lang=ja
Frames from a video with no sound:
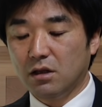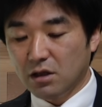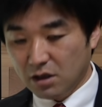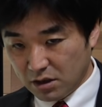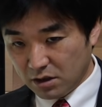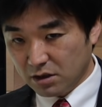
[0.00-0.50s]

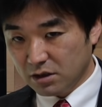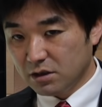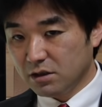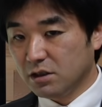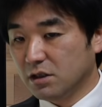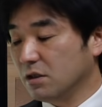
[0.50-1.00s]

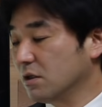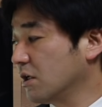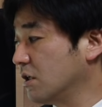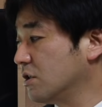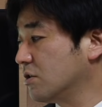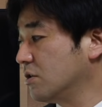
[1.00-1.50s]
えー、
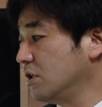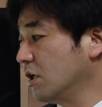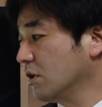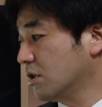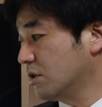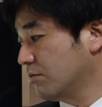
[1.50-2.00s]
現実に
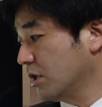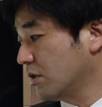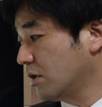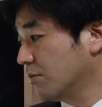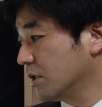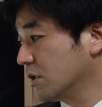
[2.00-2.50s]
なってし
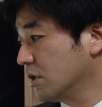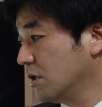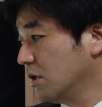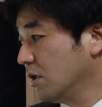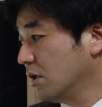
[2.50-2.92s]
まっています。